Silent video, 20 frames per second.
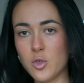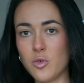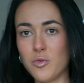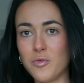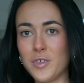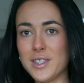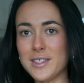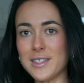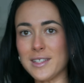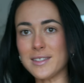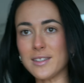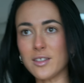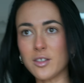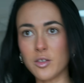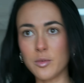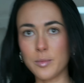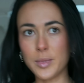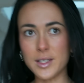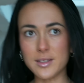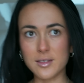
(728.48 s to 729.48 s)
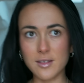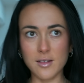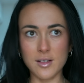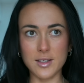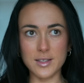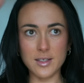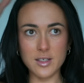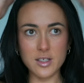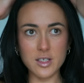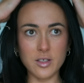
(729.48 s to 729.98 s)
suis face à 50 personnes là,
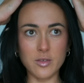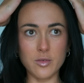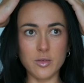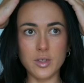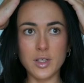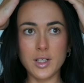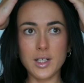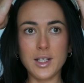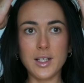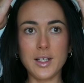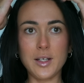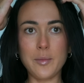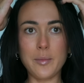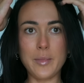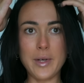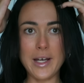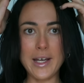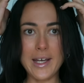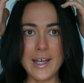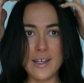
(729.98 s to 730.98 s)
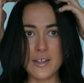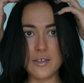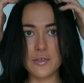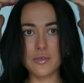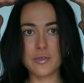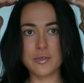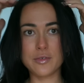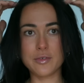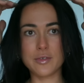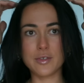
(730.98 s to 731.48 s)
sachez-le.
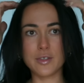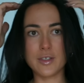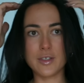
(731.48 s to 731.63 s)
Bref,